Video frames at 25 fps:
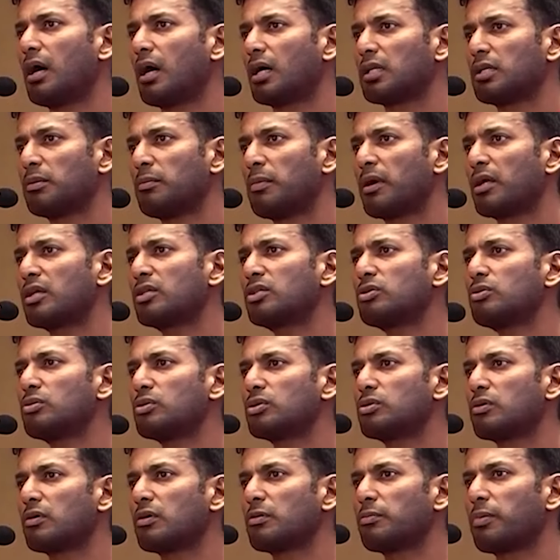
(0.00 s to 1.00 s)
அந்த
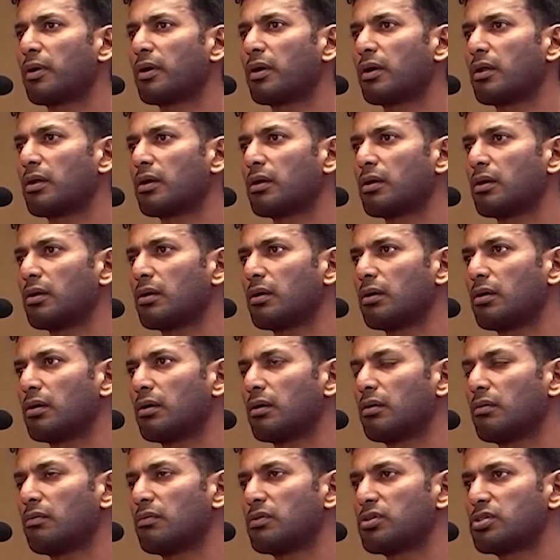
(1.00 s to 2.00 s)
மருத்துவ உதவி பண்ணுற
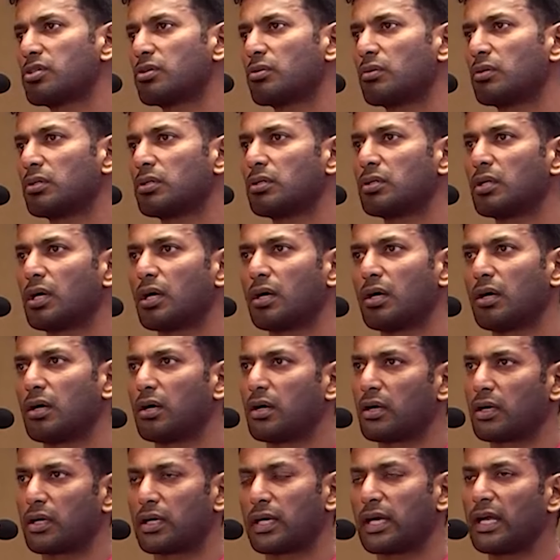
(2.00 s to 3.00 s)
விஷயம் வந்து
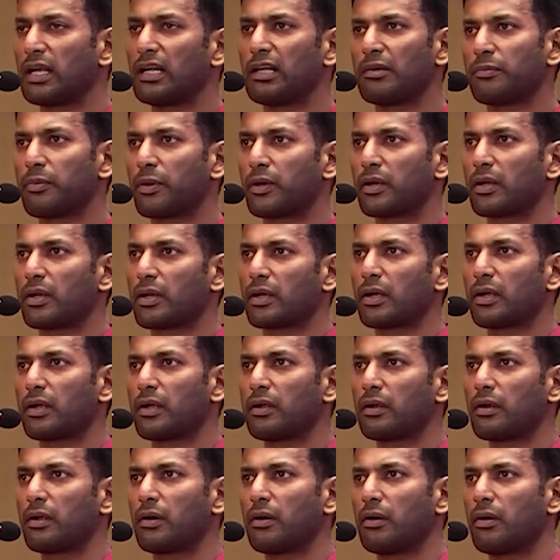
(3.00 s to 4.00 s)
நான்
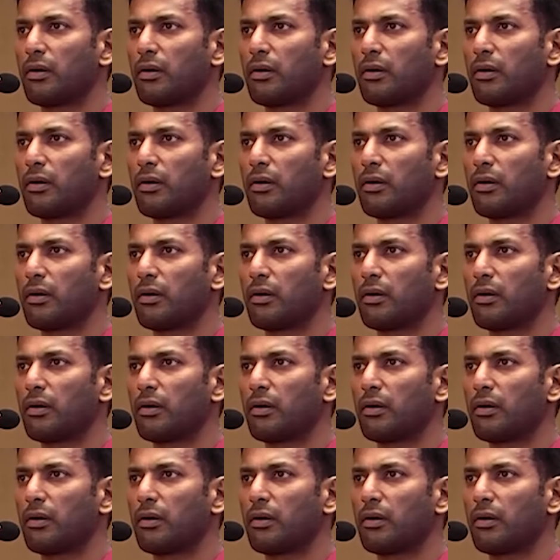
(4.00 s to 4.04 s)
கேள்விப்பட்டிருக்கேன்